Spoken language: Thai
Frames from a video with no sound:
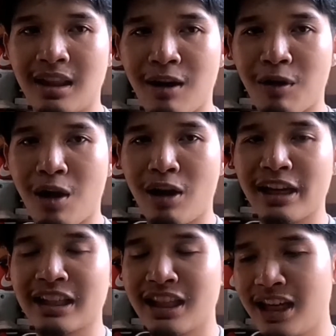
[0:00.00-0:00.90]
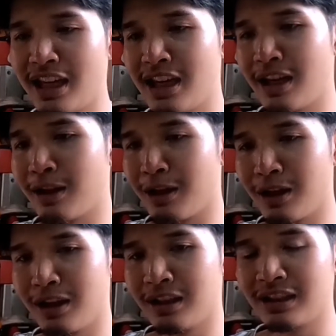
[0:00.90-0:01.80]
แล้วก็อย่างที่
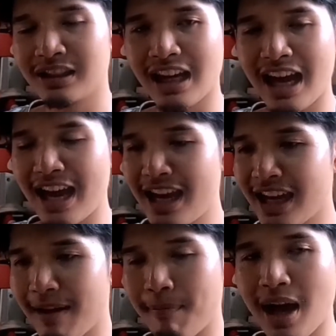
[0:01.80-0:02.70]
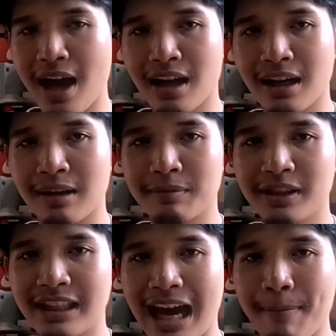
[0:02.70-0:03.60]
ใช้กันมาเกือบ
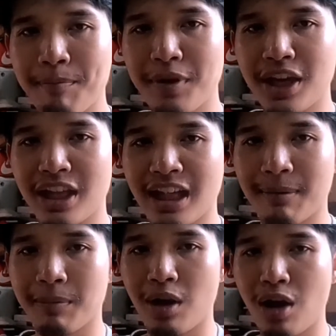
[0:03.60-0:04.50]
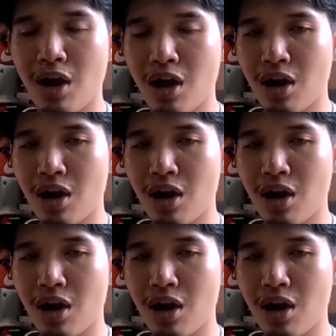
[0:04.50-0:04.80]
3 ปีนะครับก็